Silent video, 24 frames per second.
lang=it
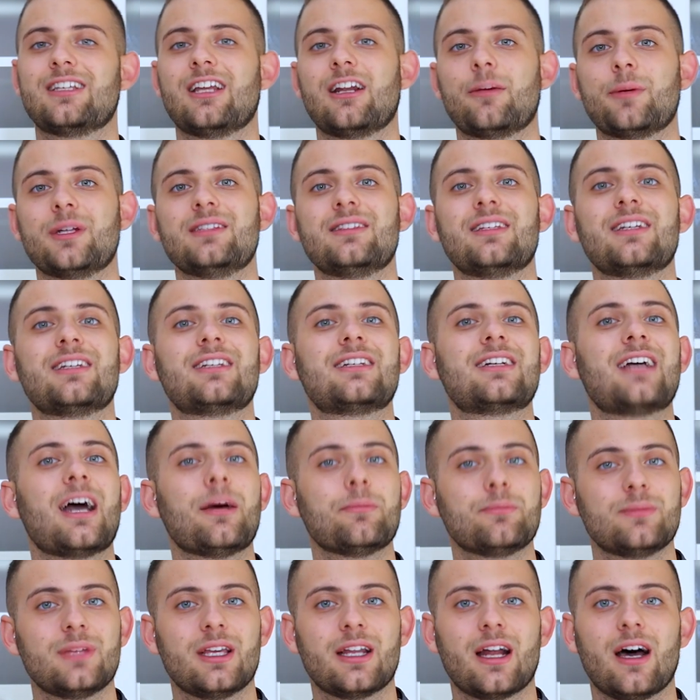Chiaramente
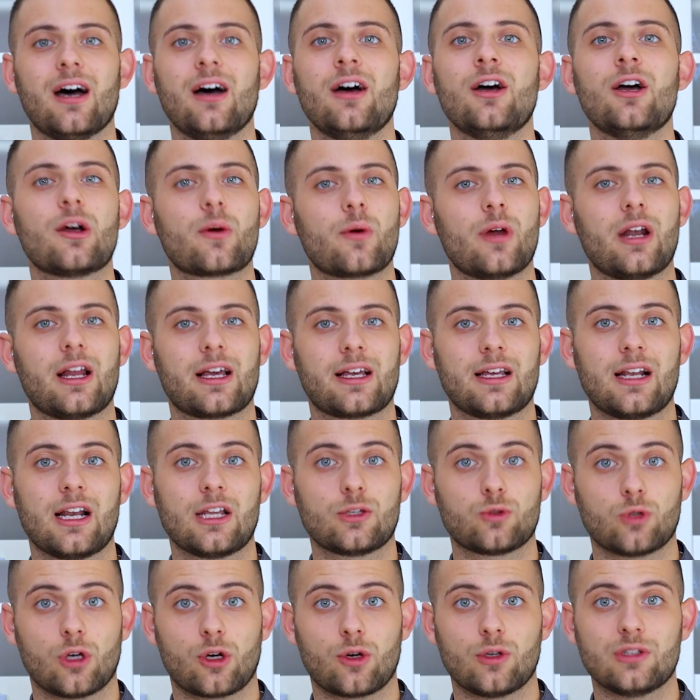cambierà quella che è
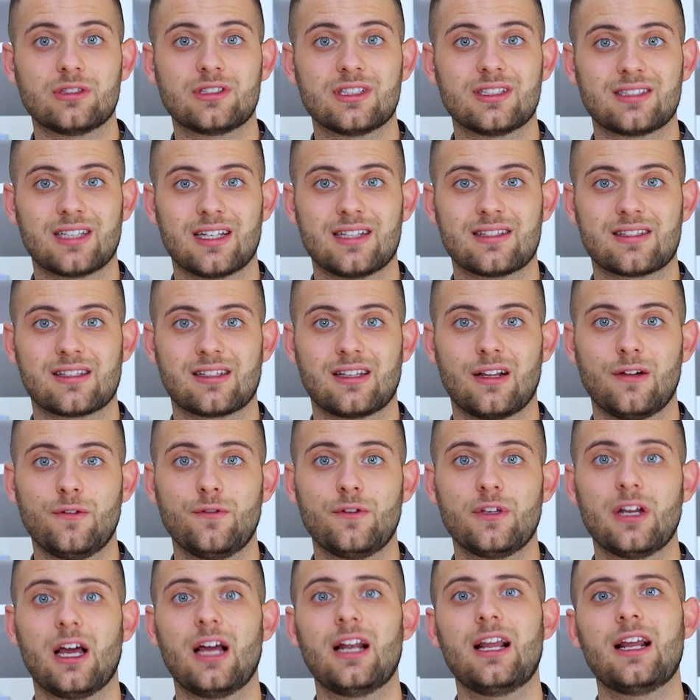la sua consistenza nel
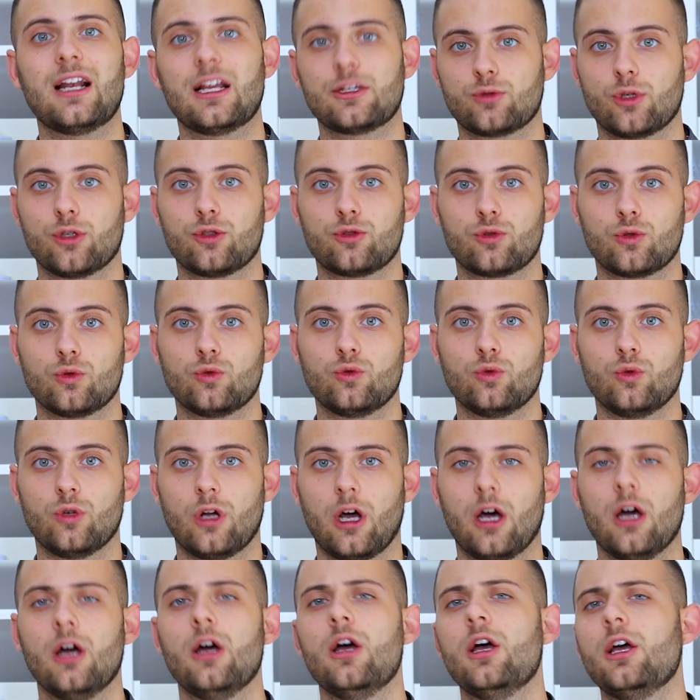finale e la sua
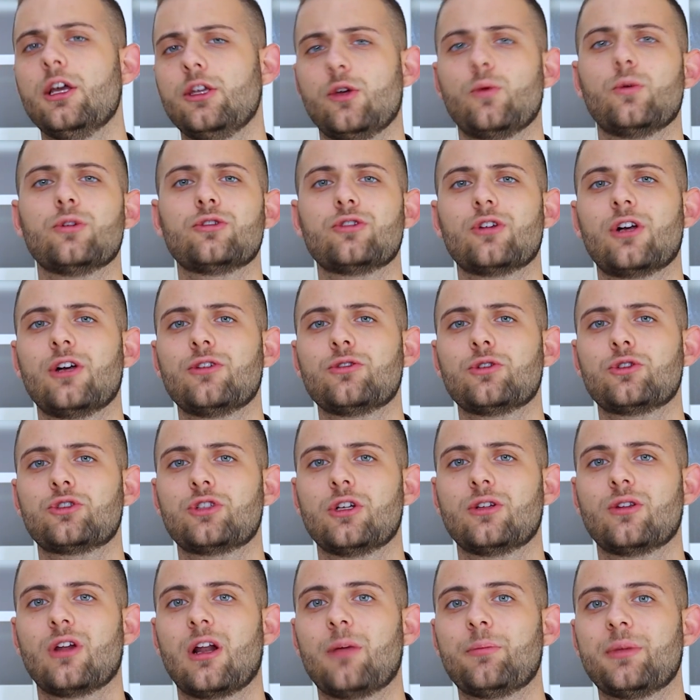struttura. Io in questo caso ho
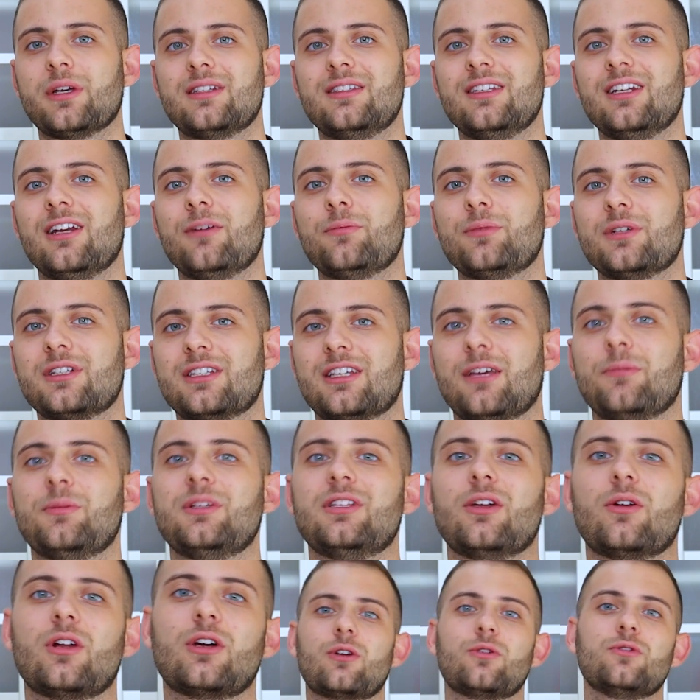scelto la pectina perché
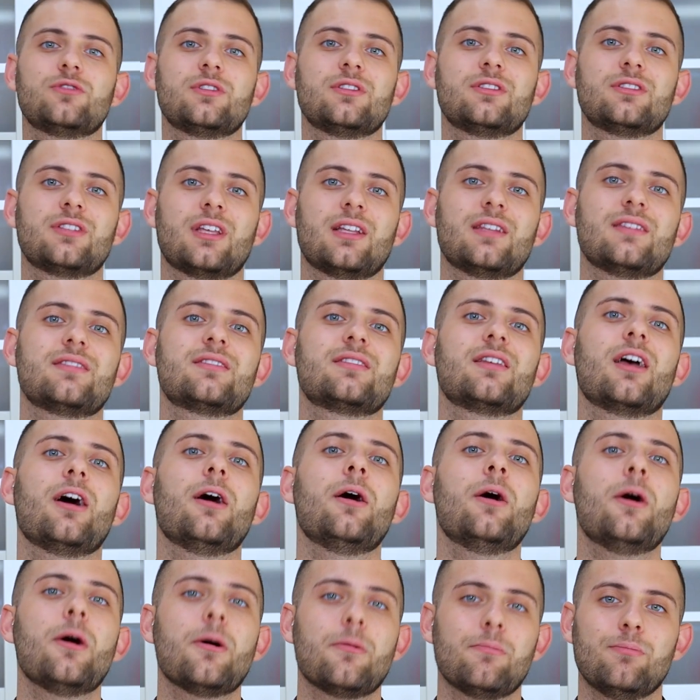mi dà una
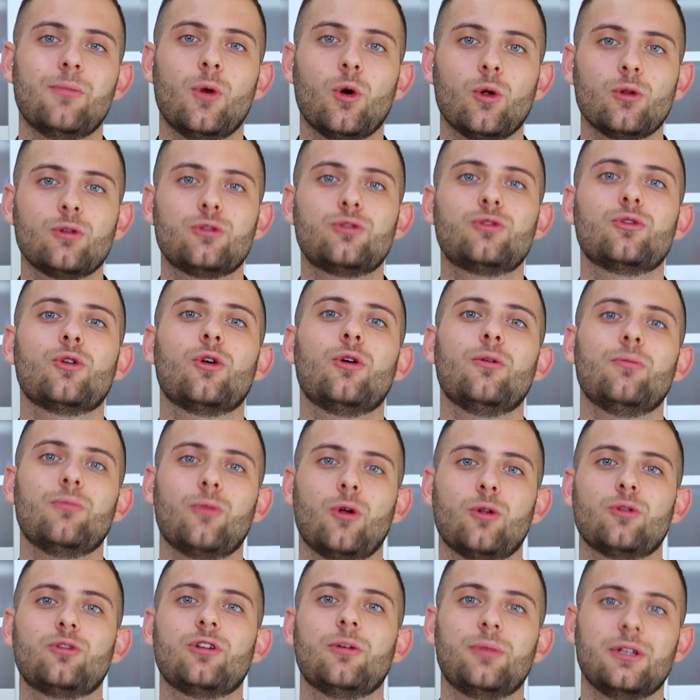consistenza molto
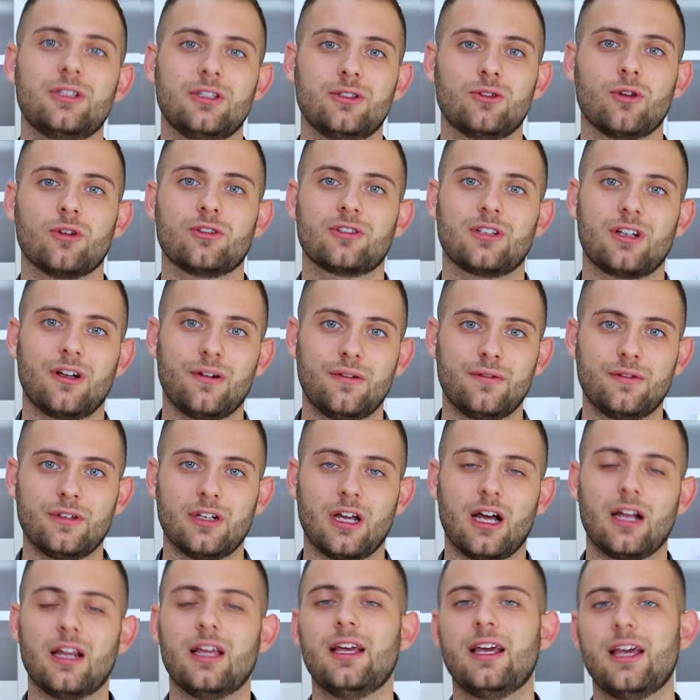molto appetitosa nel
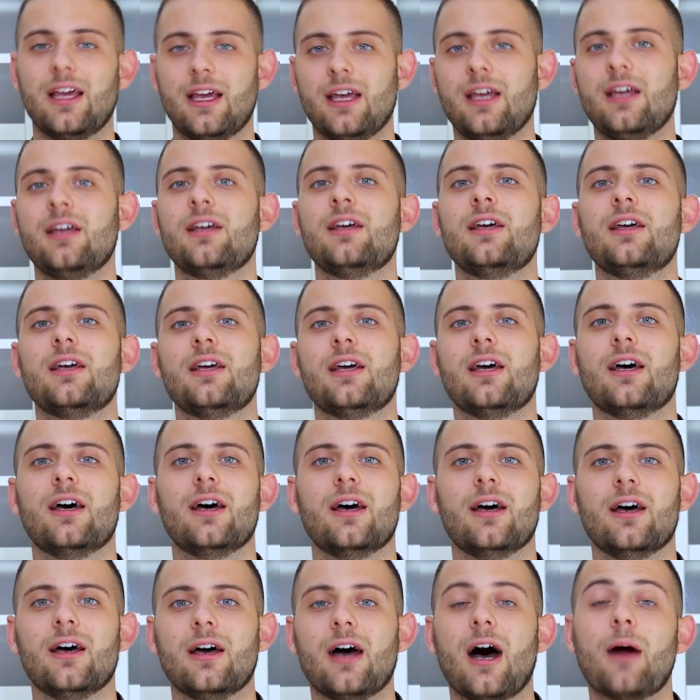finale e
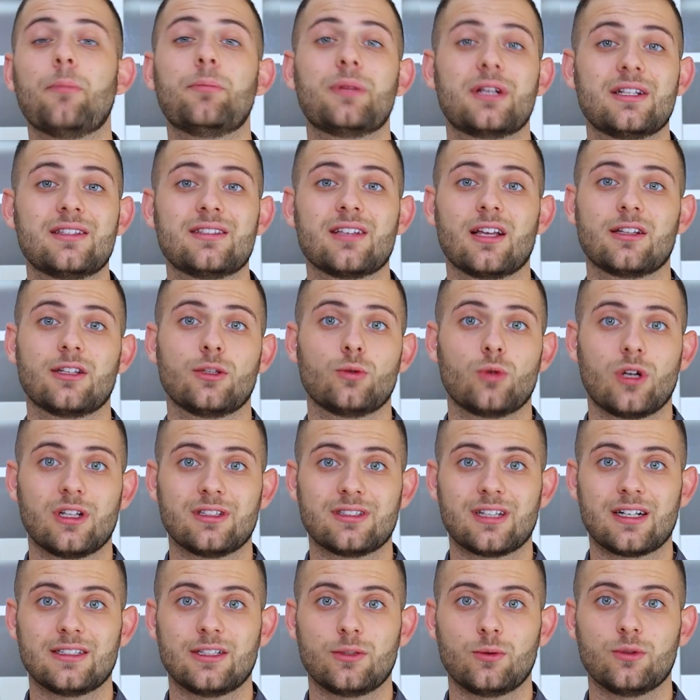eh, apprezzata
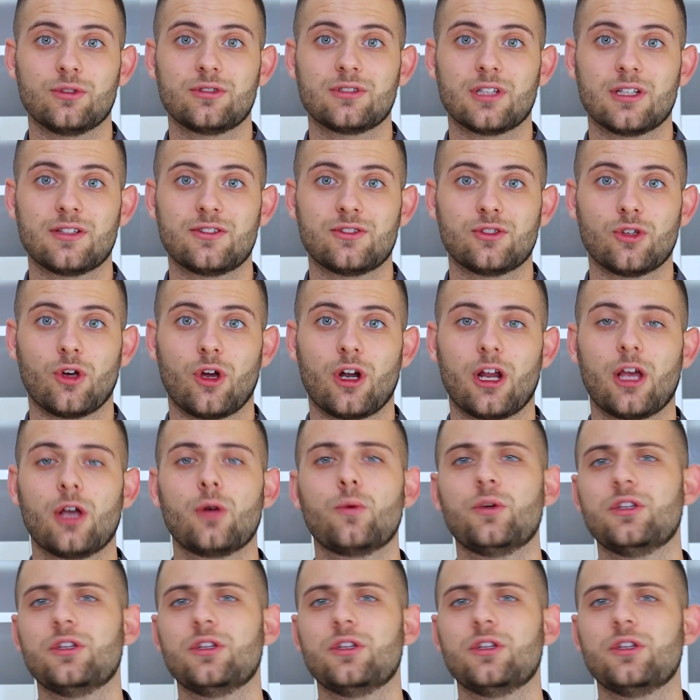durante la degustazione.